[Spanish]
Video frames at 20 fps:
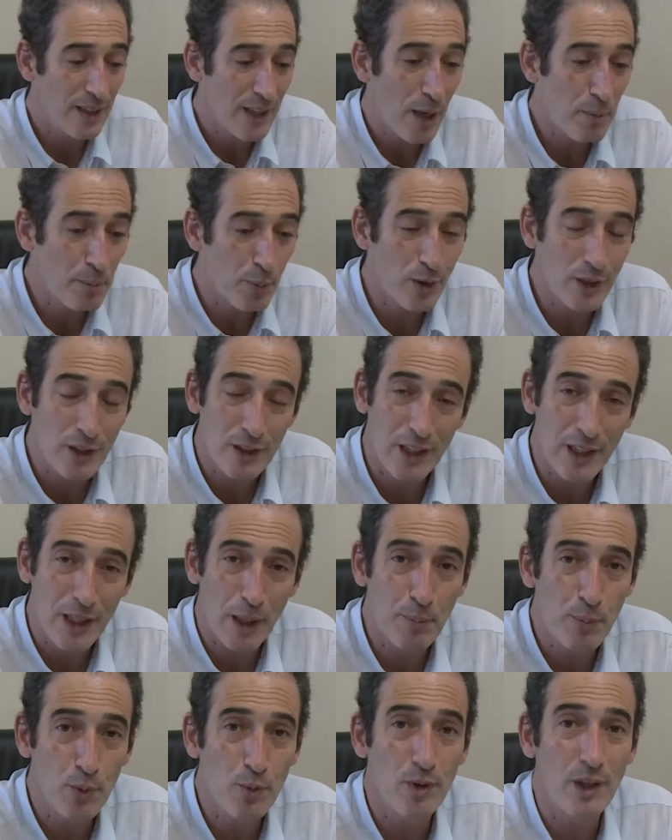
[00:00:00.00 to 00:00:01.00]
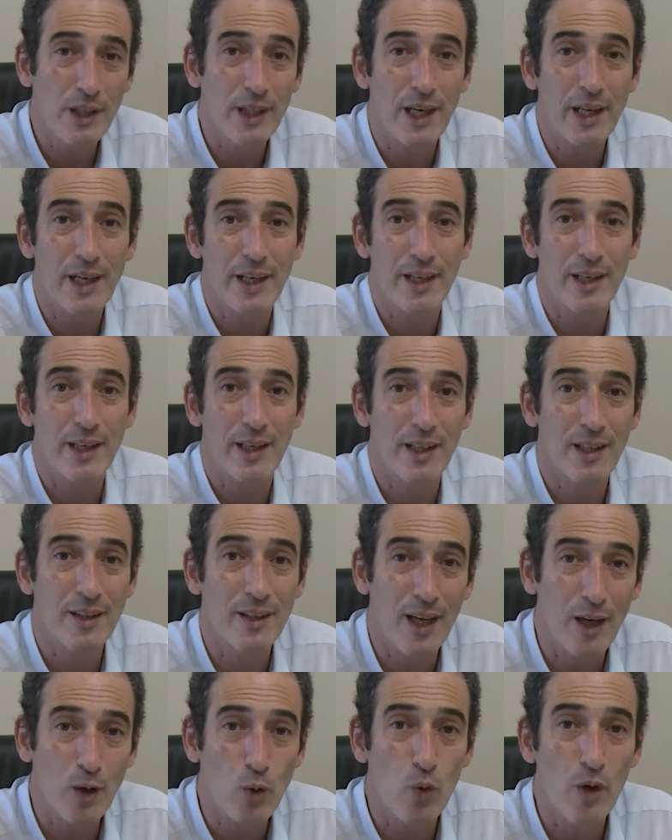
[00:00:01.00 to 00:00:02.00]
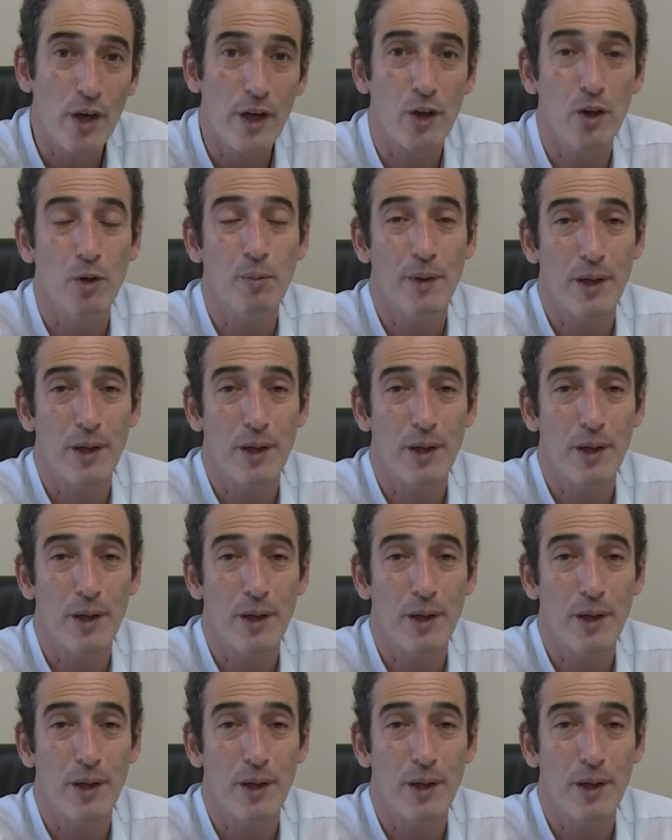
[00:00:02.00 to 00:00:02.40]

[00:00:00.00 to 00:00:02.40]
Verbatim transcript: y hay políticas públicas que requieren de acuerdos